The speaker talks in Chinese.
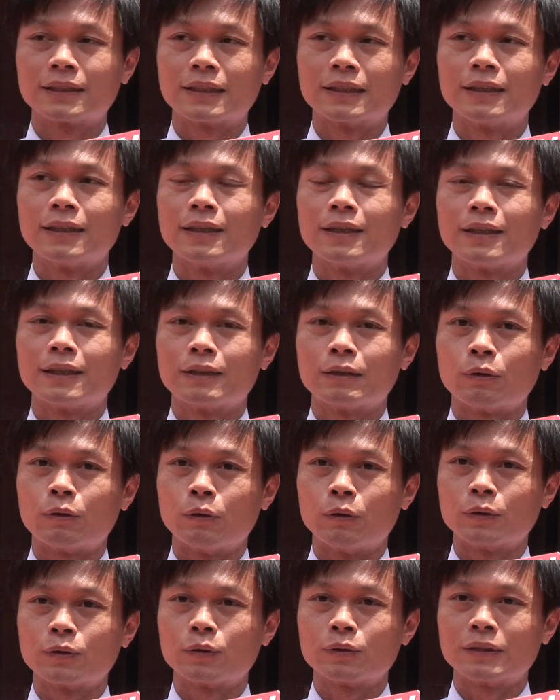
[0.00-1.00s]
这个
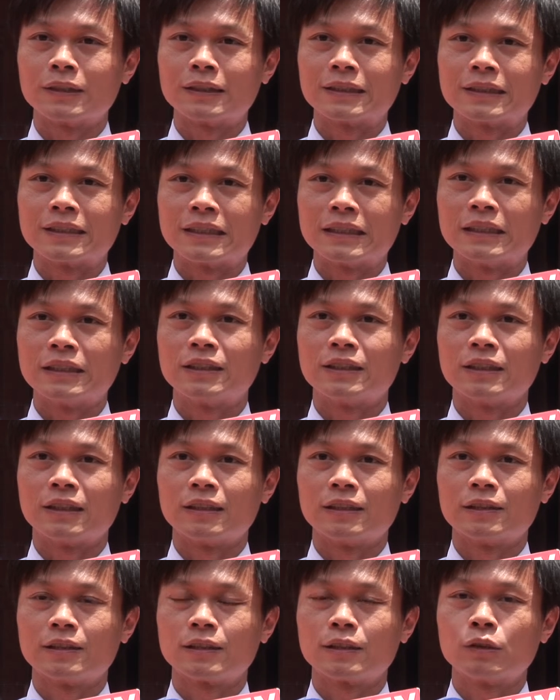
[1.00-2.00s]
活动的精神、
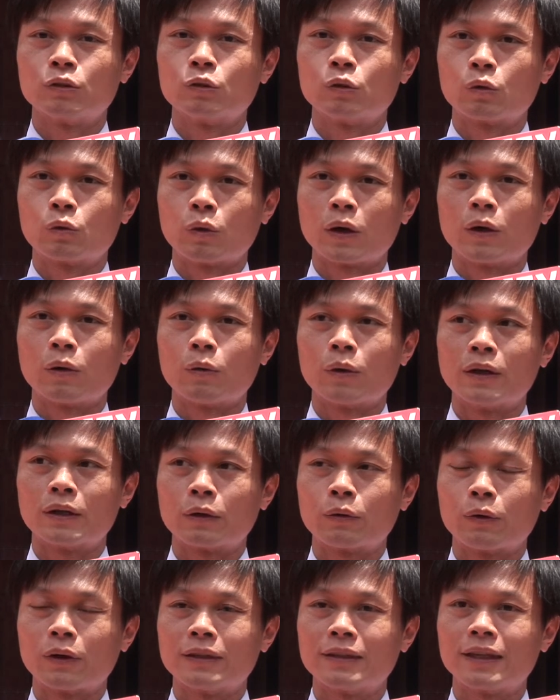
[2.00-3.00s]
社区关怀的
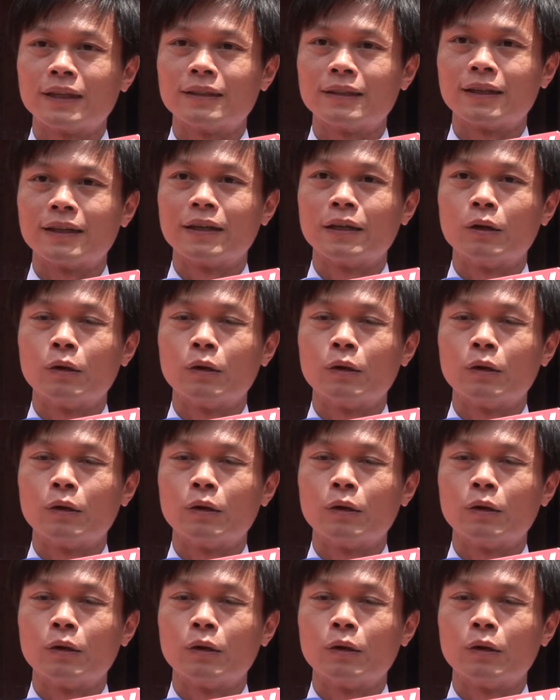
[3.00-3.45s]
观念呢，